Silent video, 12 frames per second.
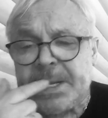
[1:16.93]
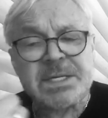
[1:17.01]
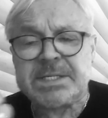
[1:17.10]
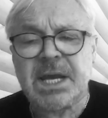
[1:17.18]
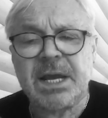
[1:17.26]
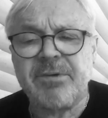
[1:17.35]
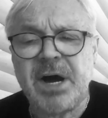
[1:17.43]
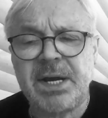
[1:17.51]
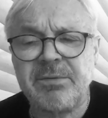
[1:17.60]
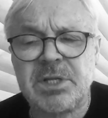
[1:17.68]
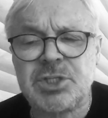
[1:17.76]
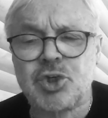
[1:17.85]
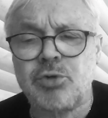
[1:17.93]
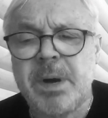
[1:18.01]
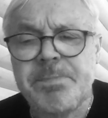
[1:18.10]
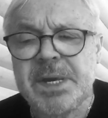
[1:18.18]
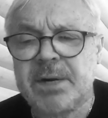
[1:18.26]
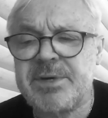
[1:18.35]
заговаривал
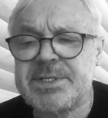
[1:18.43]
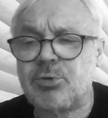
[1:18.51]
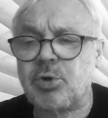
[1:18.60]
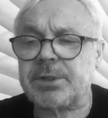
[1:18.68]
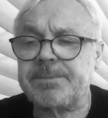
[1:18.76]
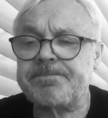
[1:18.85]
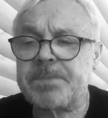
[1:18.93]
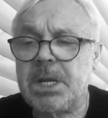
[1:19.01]
зубы первый сорт.